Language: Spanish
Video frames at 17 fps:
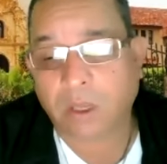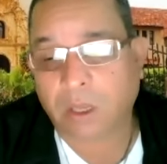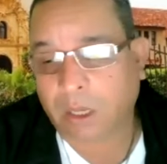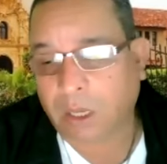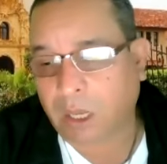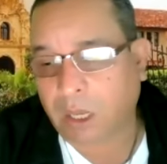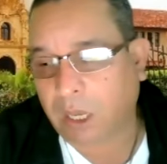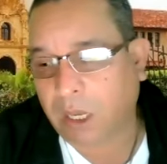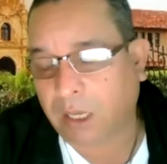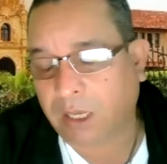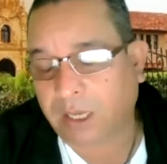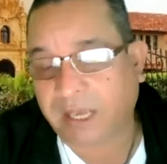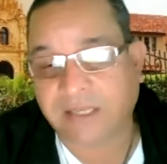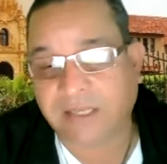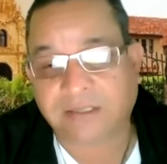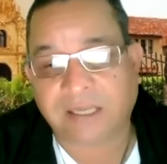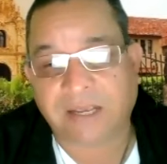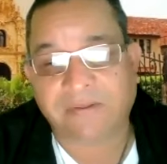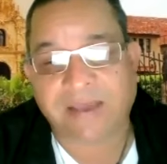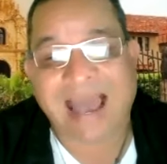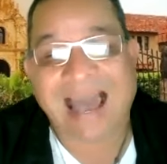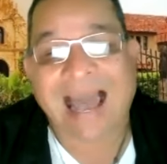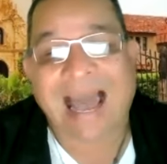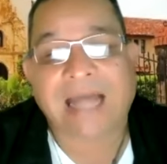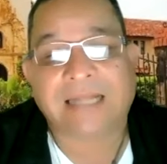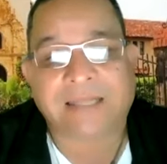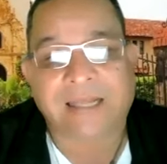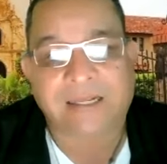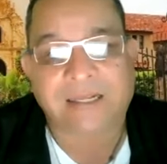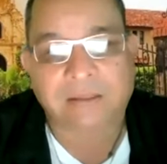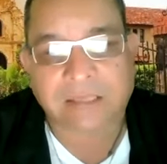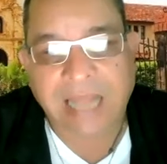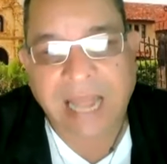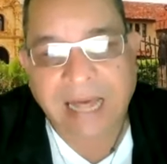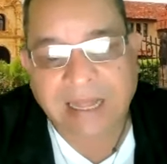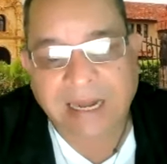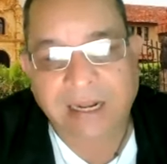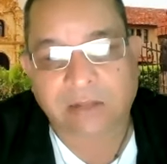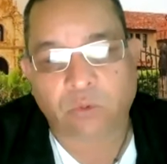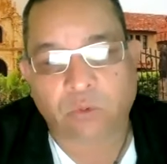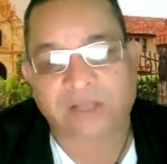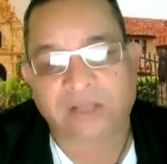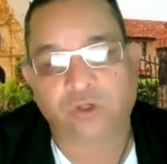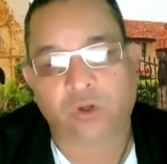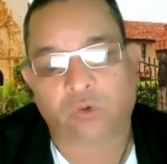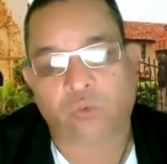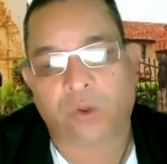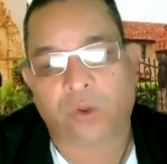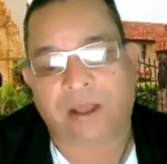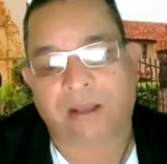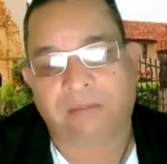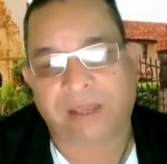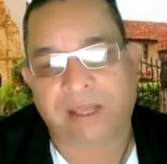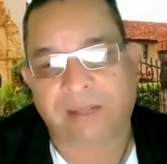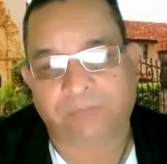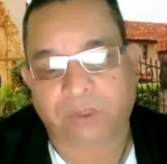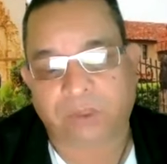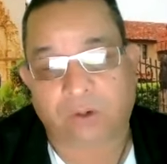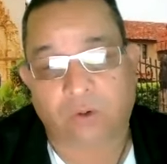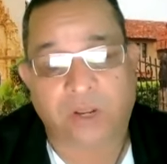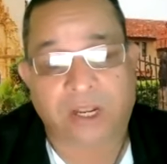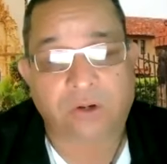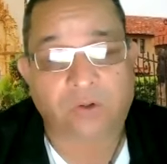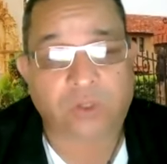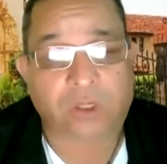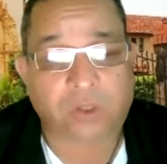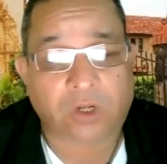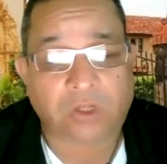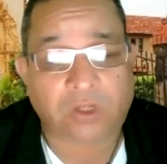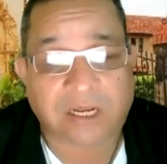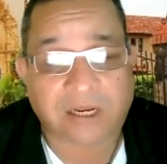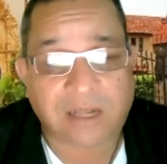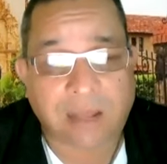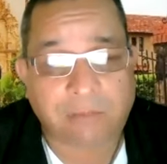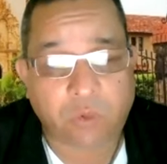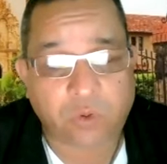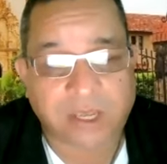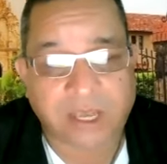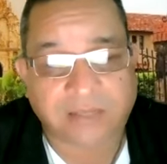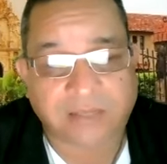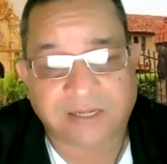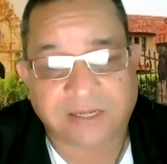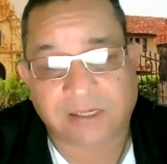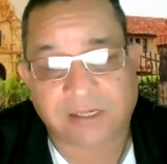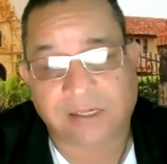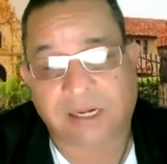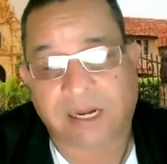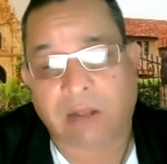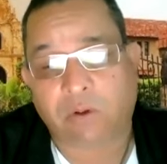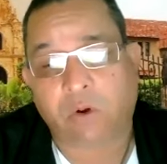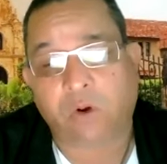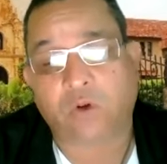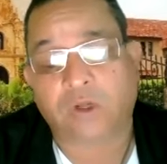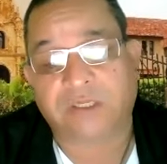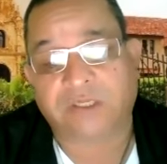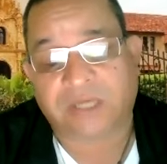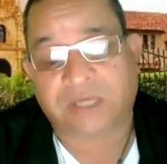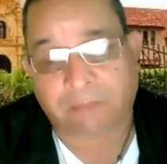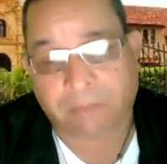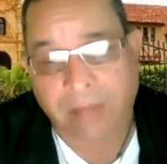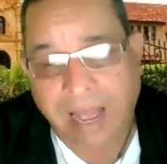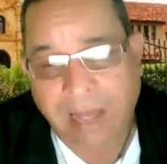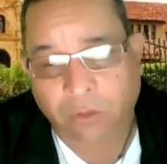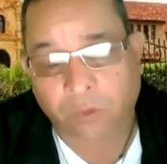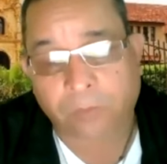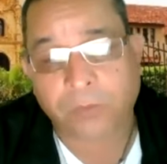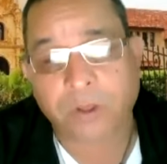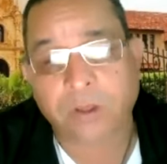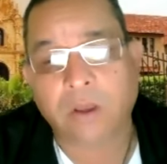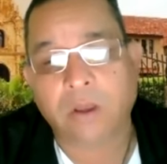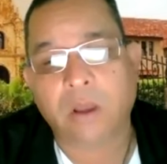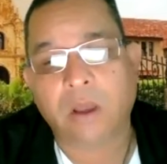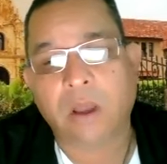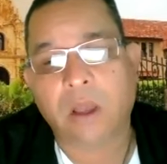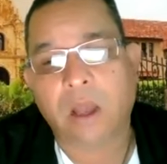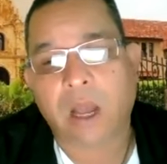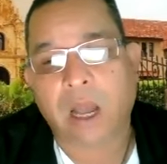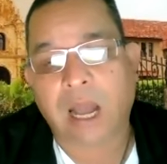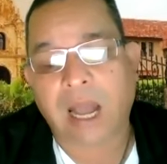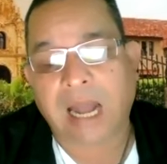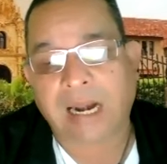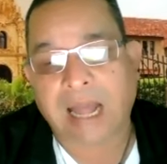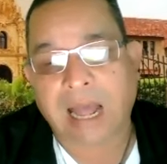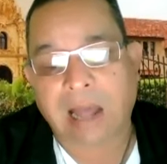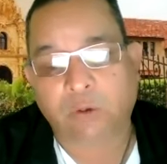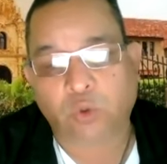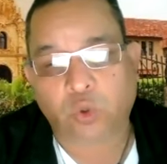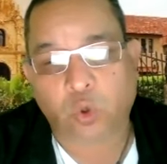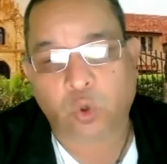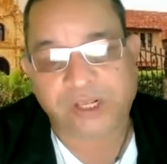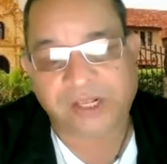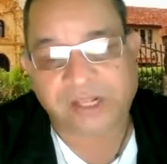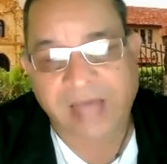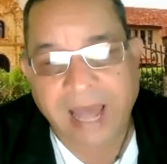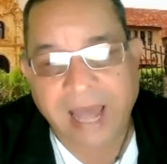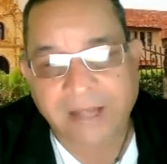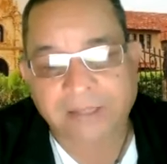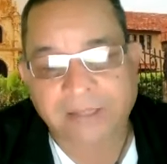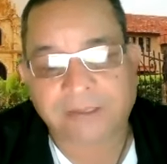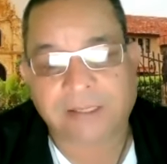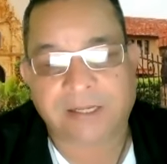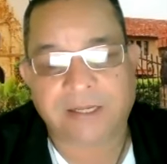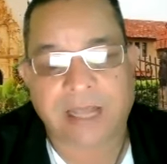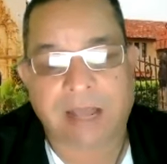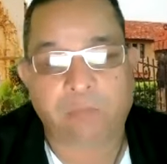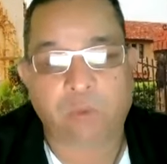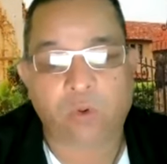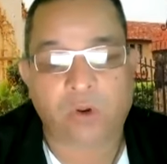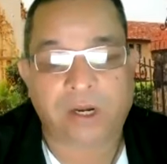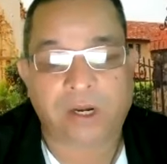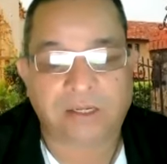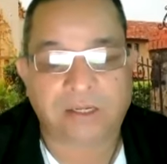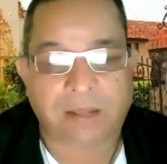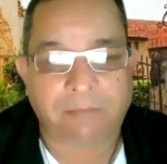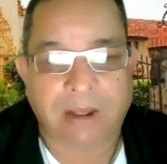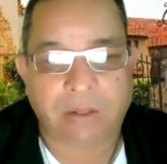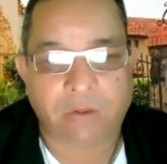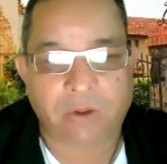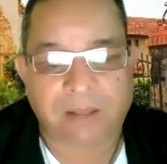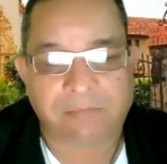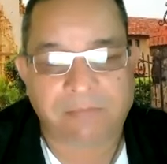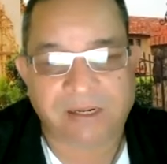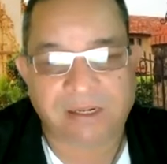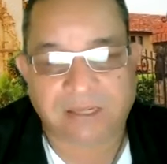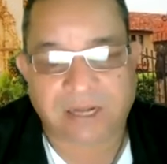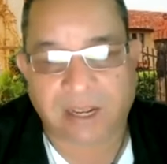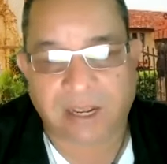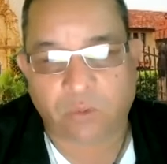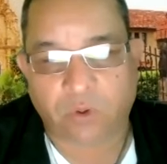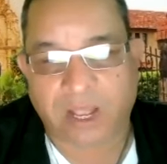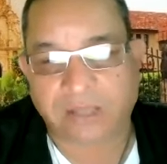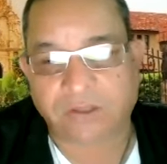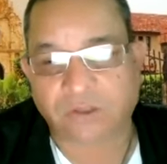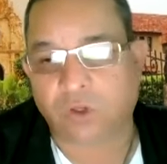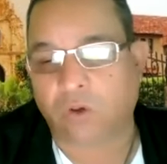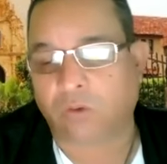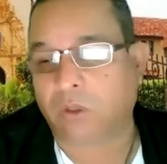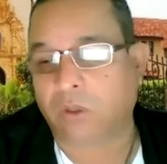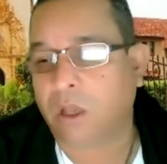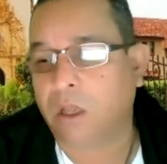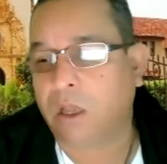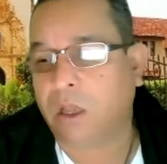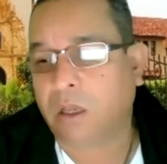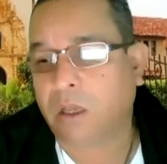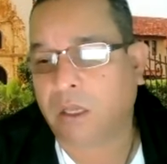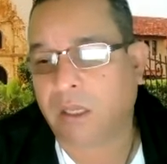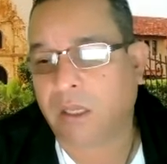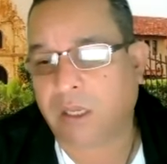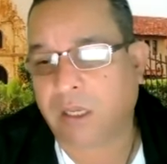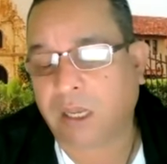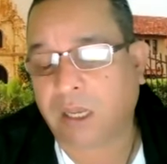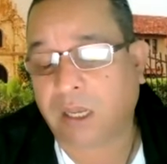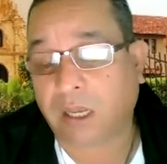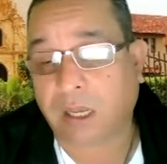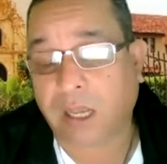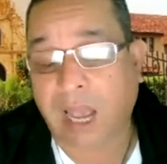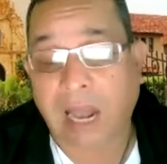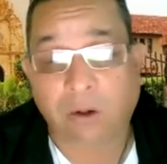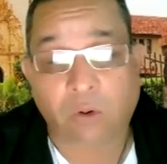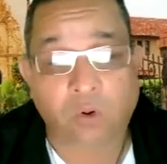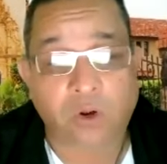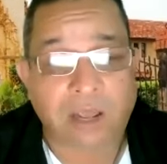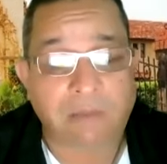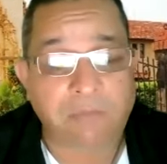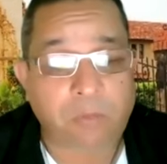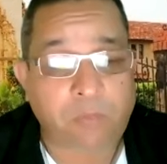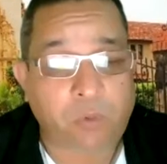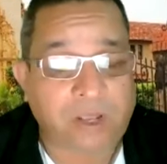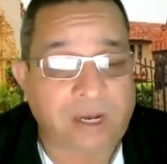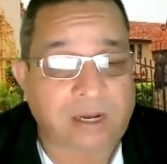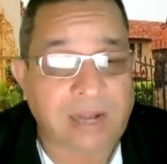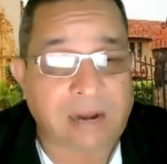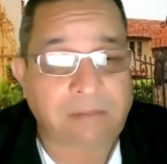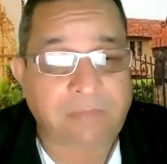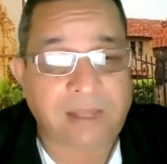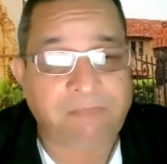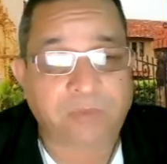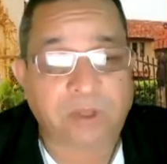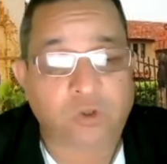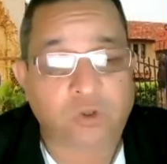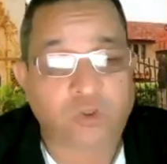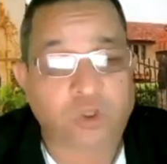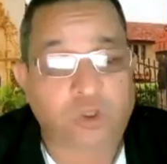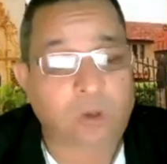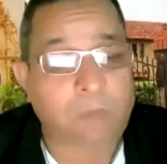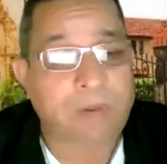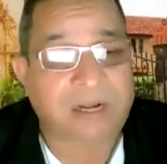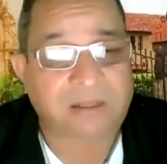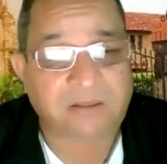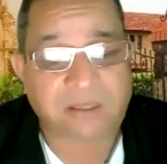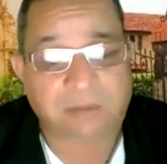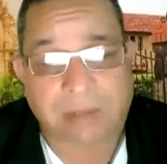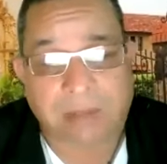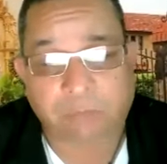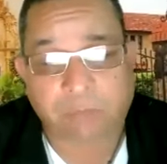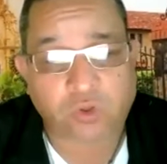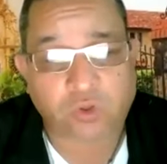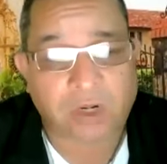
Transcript: eh, que se vea atentada la educación nuevamente. Lo que nosotros teníamos que hacer, y hago llamado a las autoridades, y le llamo el llamado a la ministra de Educación, y a los gremios, porque realmente nosotros participamos